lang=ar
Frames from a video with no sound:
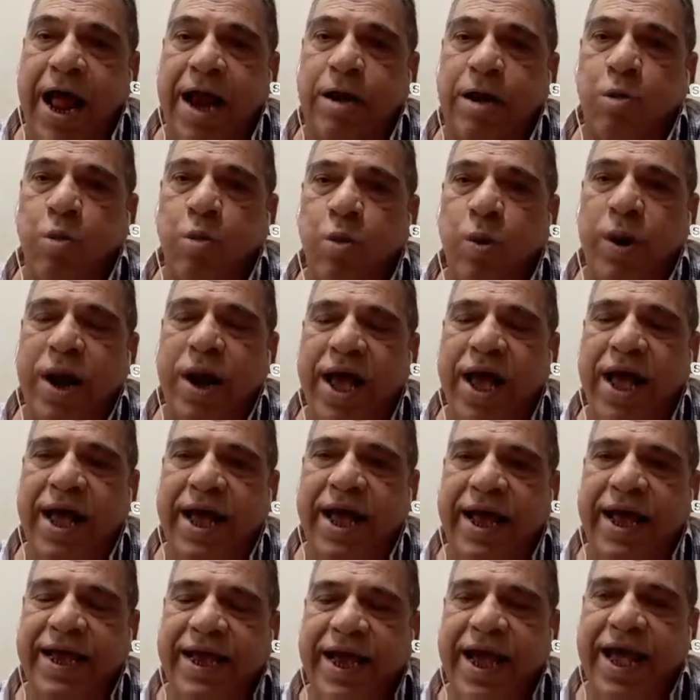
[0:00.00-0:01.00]

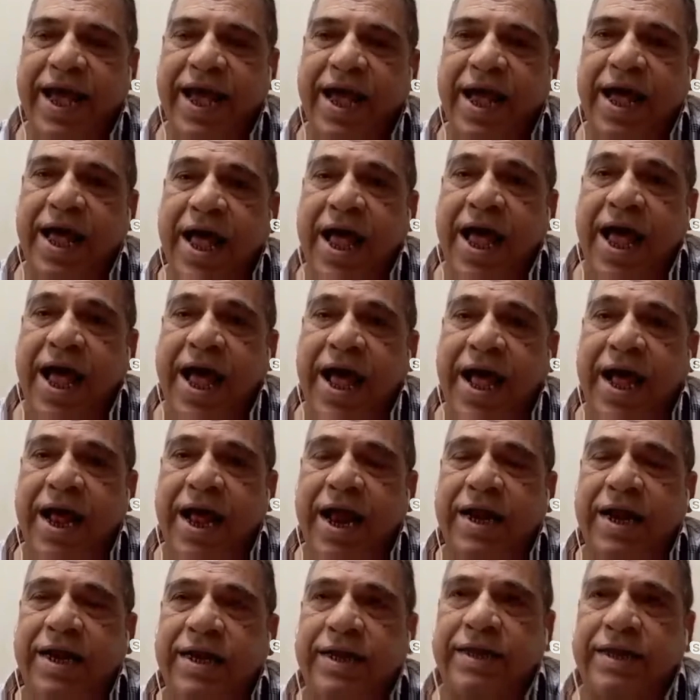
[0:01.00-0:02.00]
الأولى هي
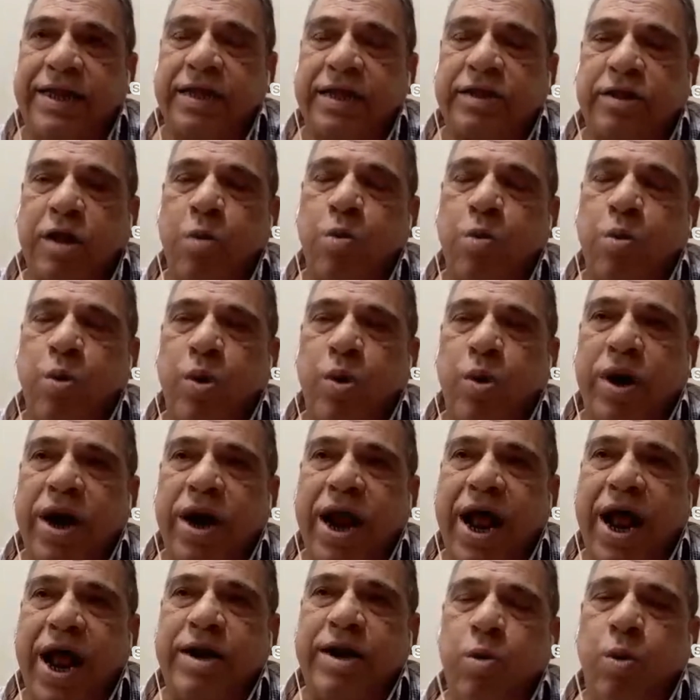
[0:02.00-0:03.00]
التطور
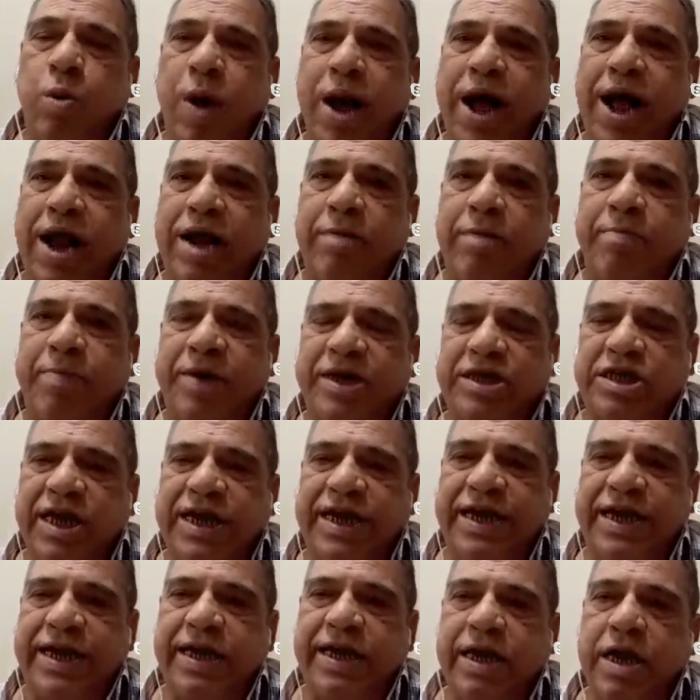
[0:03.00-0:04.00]
النوع
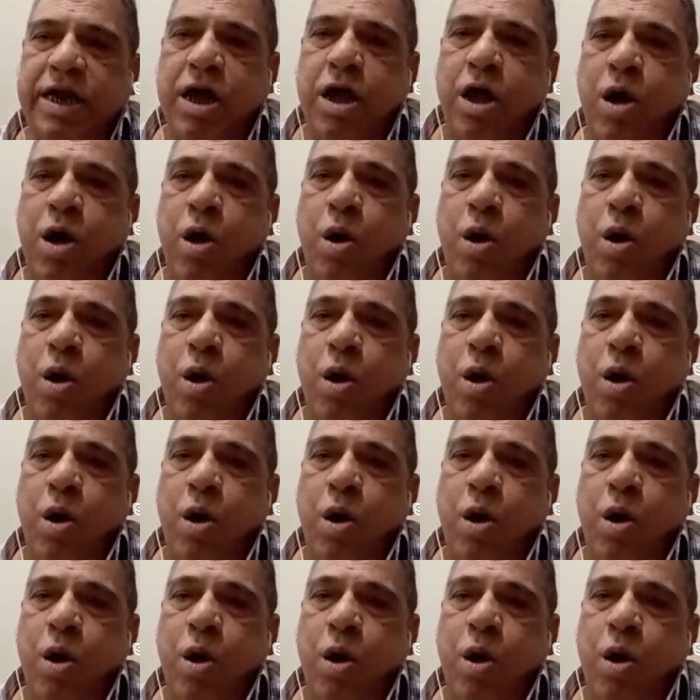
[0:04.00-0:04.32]
البشري